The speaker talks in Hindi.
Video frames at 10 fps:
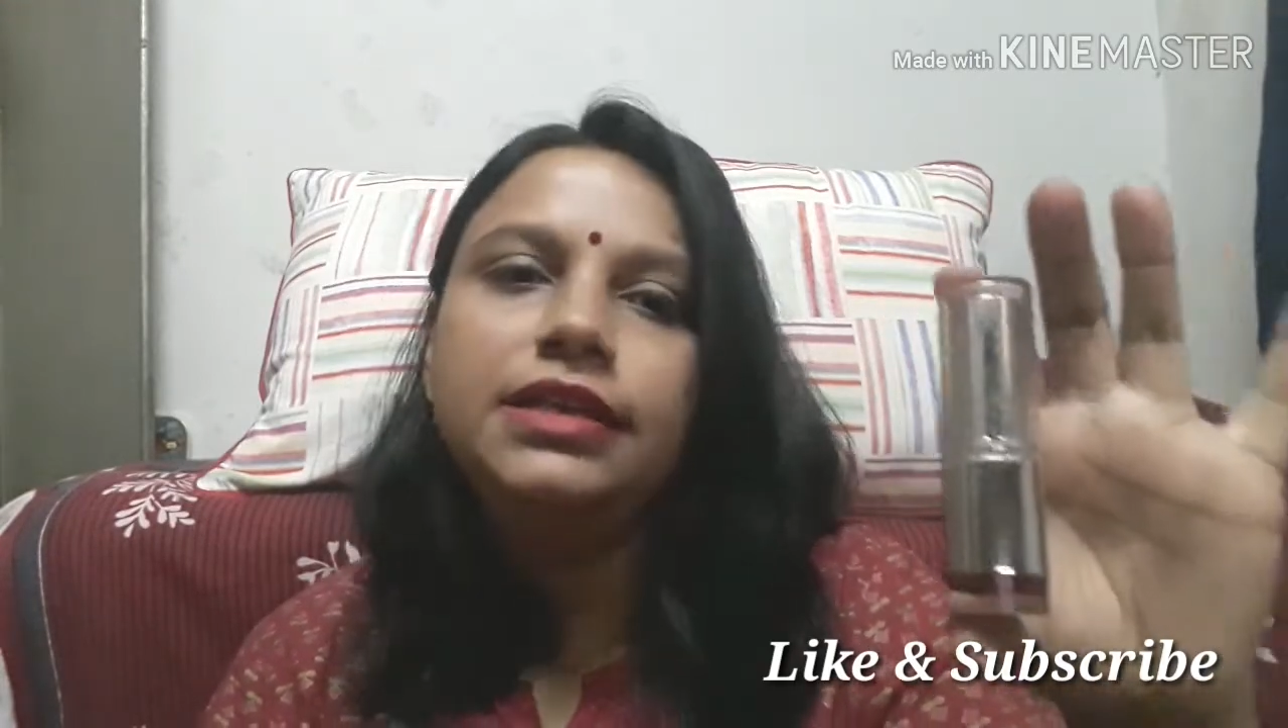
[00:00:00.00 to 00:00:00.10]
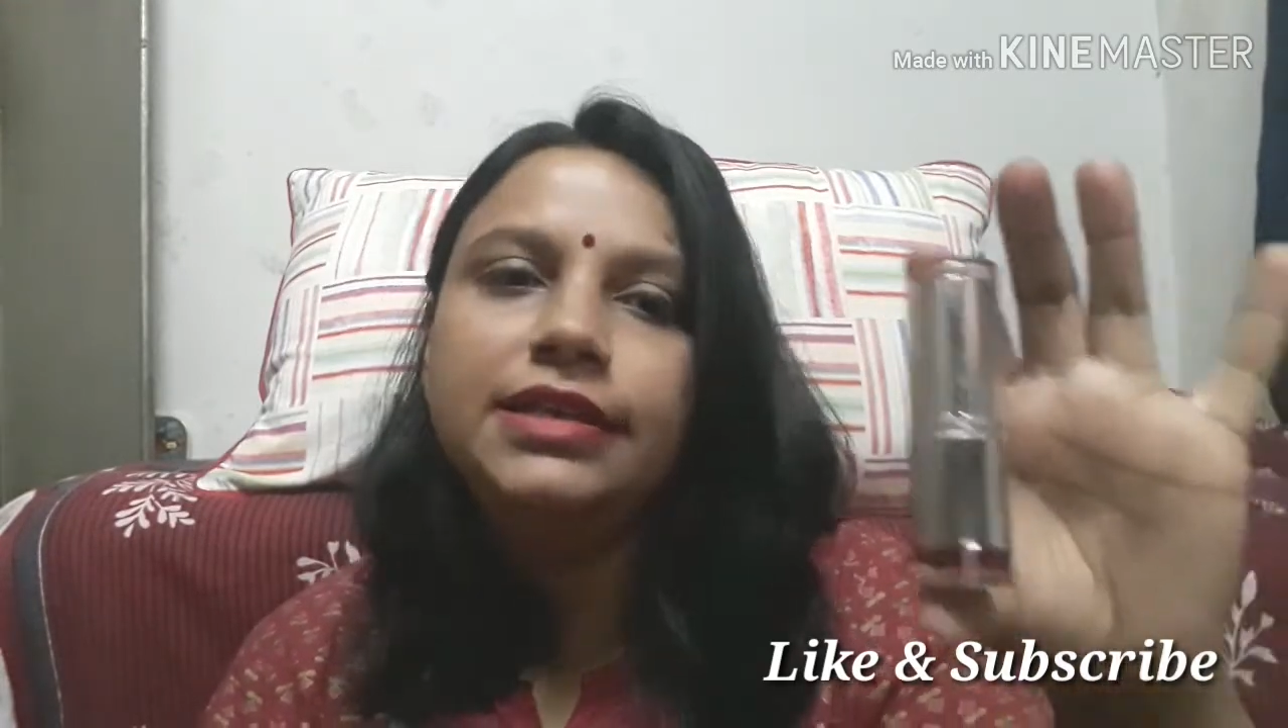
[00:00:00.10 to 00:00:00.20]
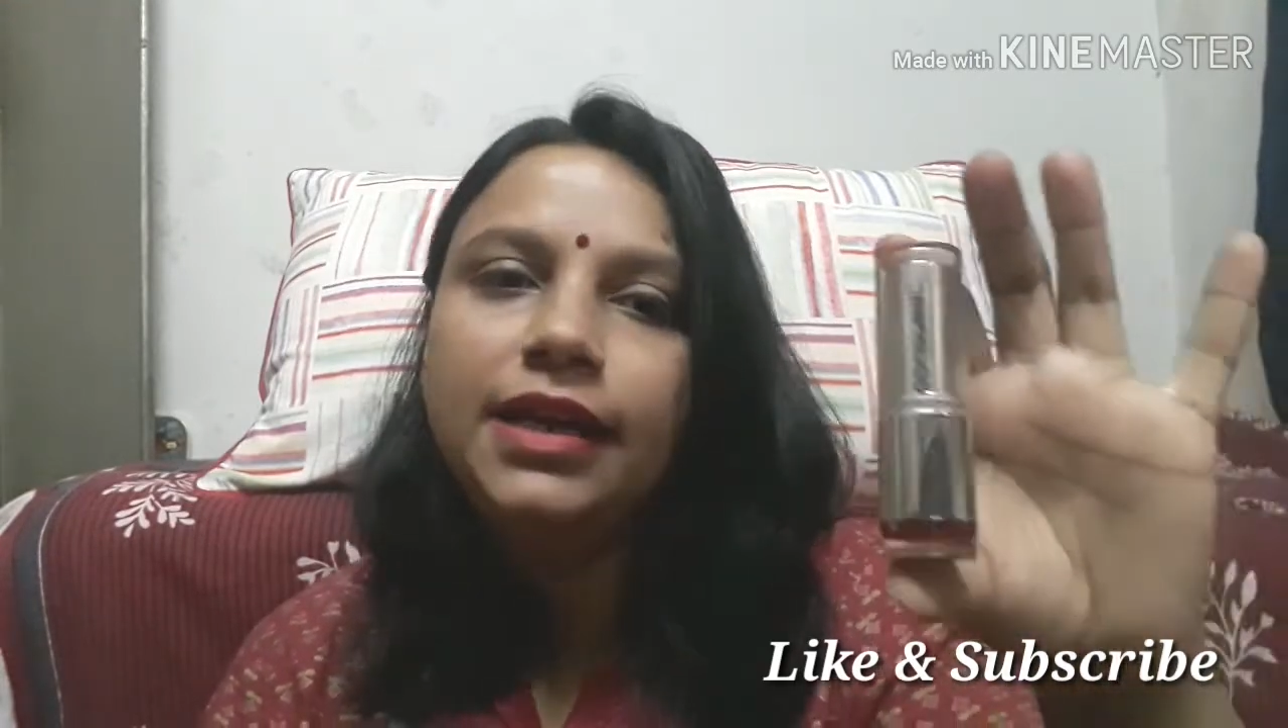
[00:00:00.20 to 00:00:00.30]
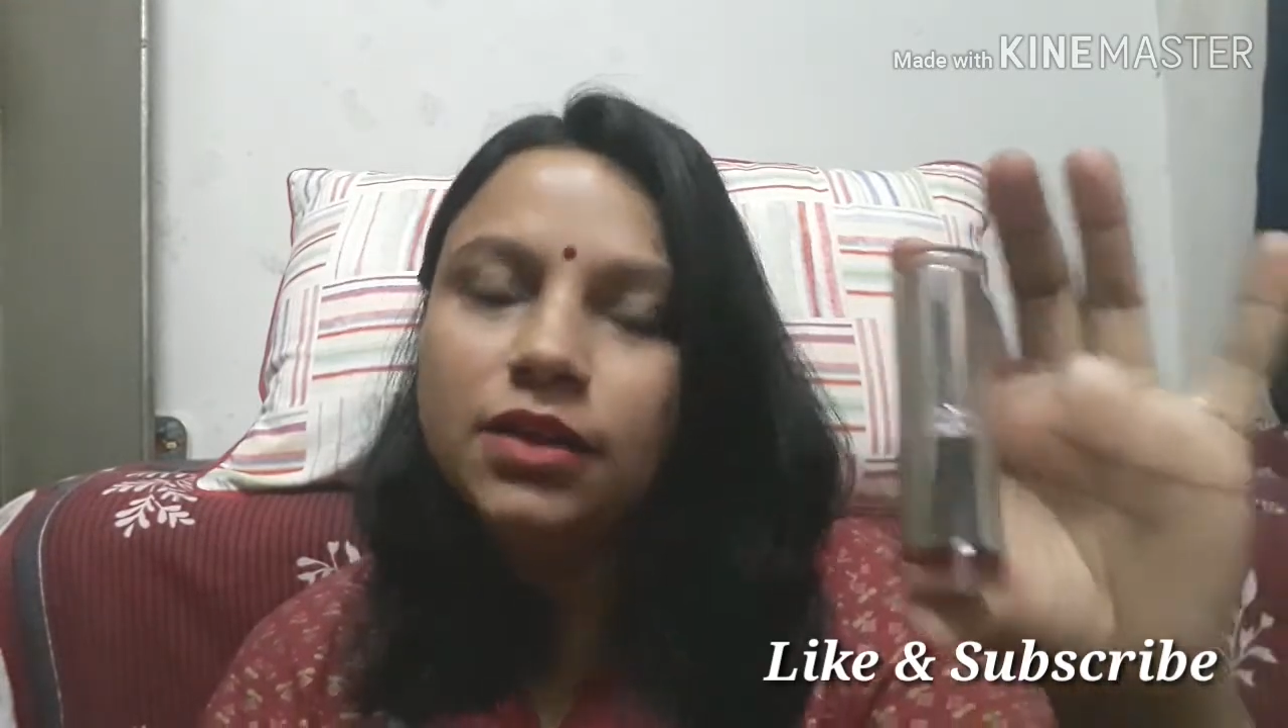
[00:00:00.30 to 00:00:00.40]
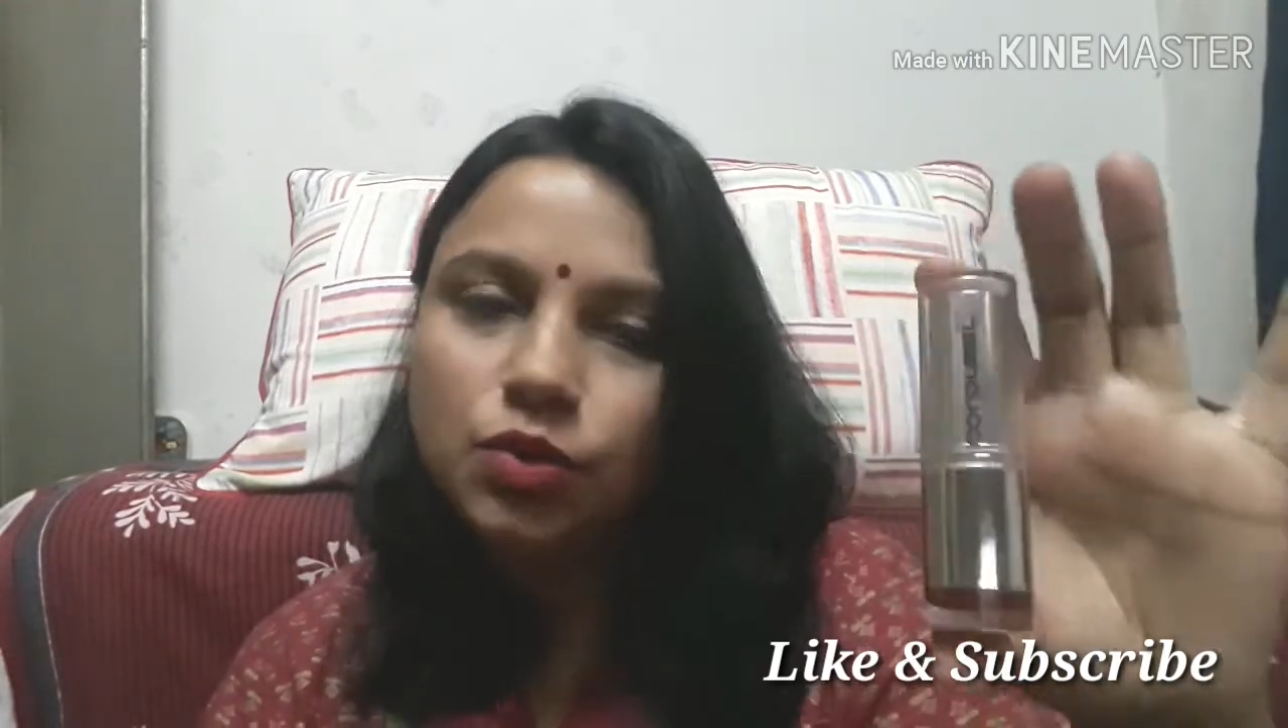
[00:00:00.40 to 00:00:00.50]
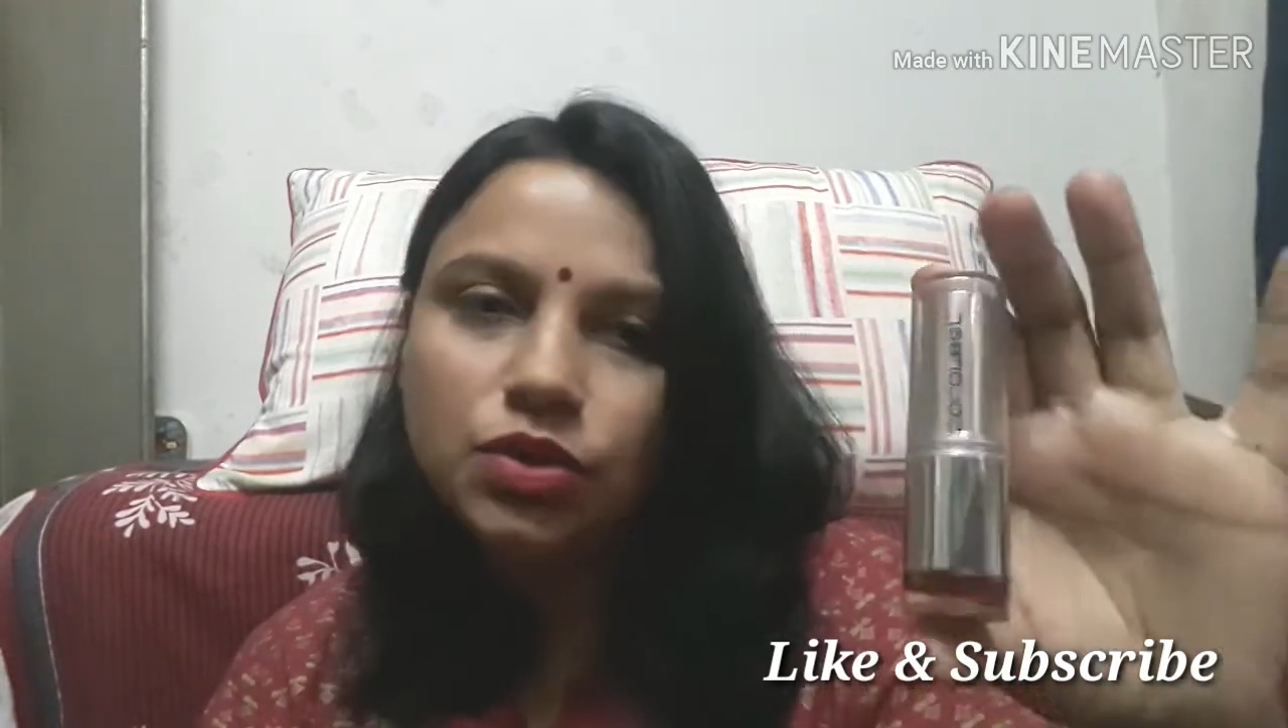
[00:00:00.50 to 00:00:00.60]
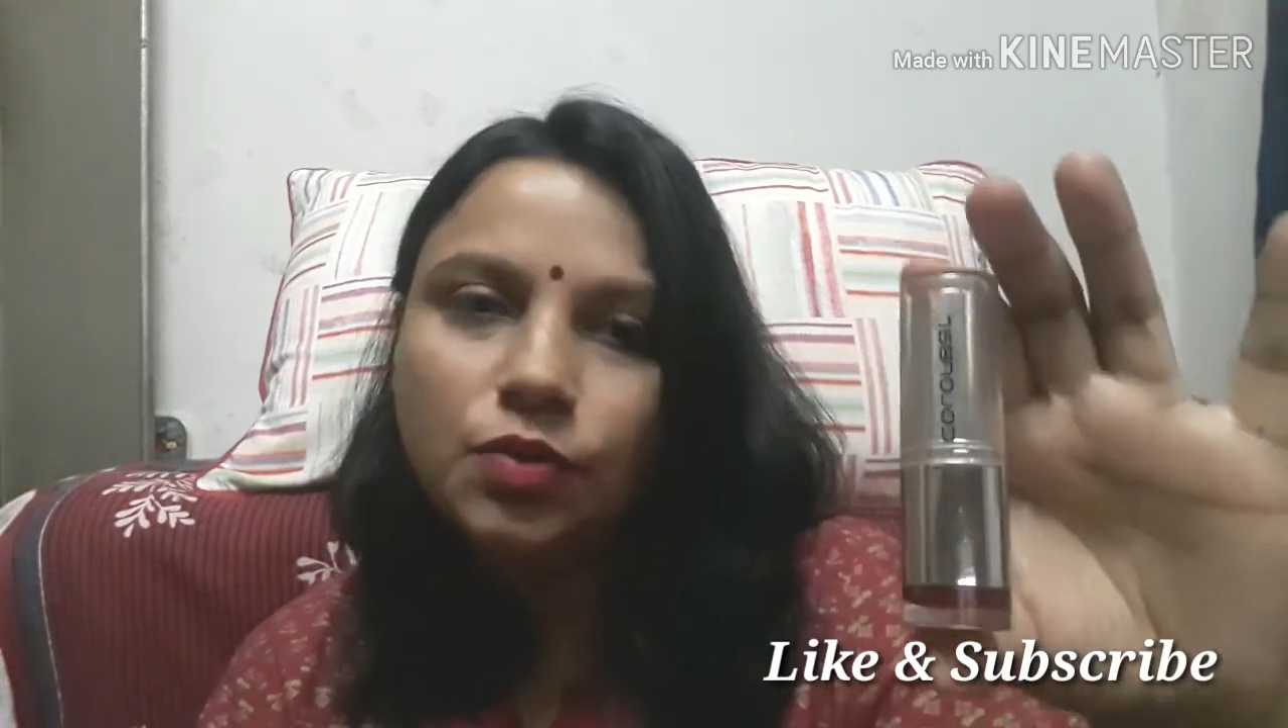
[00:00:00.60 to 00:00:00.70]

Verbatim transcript: येट गुड